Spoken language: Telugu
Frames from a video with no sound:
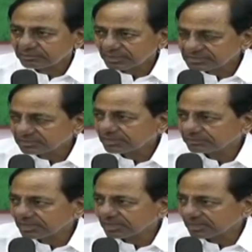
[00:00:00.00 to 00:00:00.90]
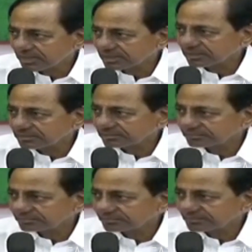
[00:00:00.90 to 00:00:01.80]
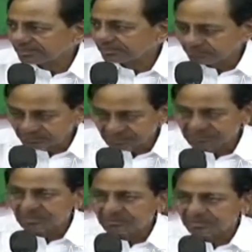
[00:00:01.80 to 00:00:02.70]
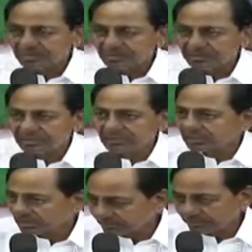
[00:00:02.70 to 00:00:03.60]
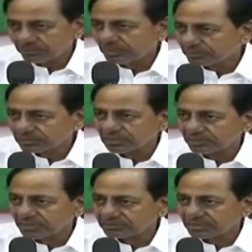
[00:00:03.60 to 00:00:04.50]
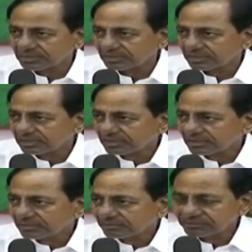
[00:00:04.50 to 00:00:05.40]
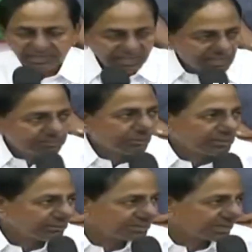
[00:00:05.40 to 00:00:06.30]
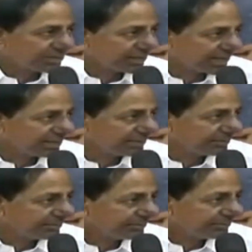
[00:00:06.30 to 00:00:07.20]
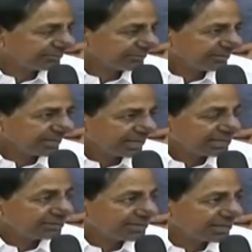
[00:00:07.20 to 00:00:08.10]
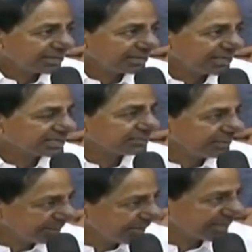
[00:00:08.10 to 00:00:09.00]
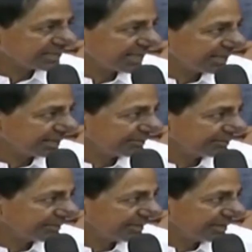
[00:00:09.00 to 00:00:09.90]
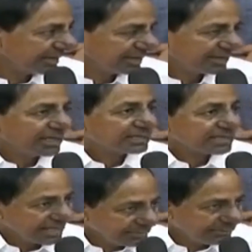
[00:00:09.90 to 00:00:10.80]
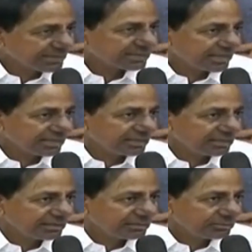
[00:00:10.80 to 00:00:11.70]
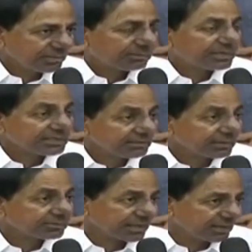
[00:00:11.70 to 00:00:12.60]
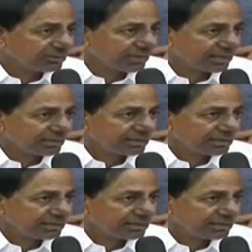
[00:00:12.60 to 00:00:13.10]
పరిశ్రమల విధానం కానీ ఇప్పుడు తెచ్చినటువంటి రేపో మాపో తేబోయేటువంటి ధరణి పోర్టల్ విషయంలో కానీ అదేవిధంగా టీఎస్ బీపాస్ కానీ టీఎస్ ఐపాస్ కానీ ప్రపంచవ్యాప్తంగా కూడా